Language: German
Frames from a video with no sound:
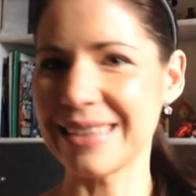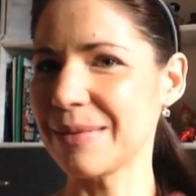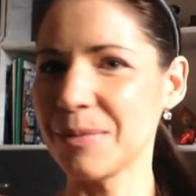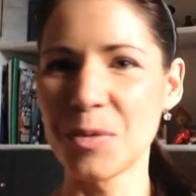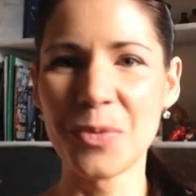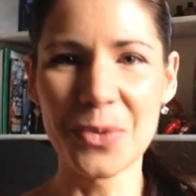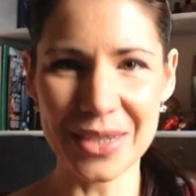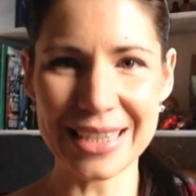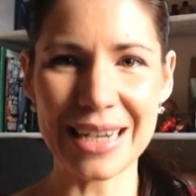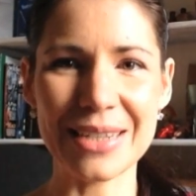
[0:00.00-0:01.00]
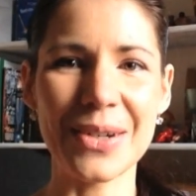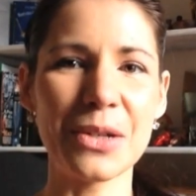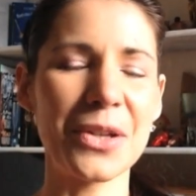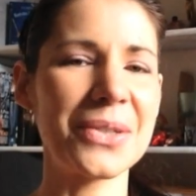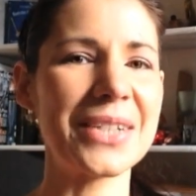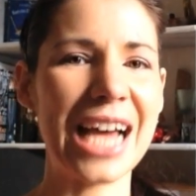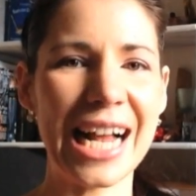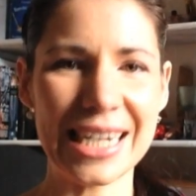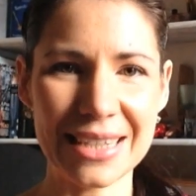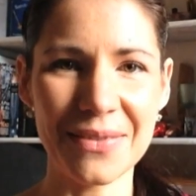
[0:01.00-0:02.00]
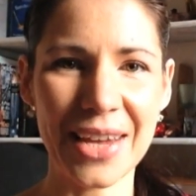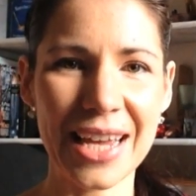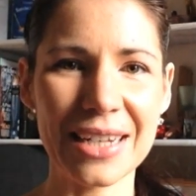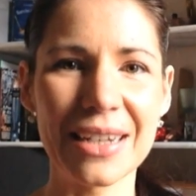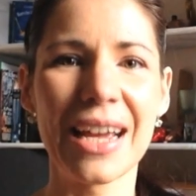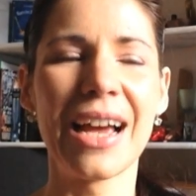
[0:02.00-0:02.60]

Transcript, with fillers: eine Bühne, da sollen Leute unterhalten werden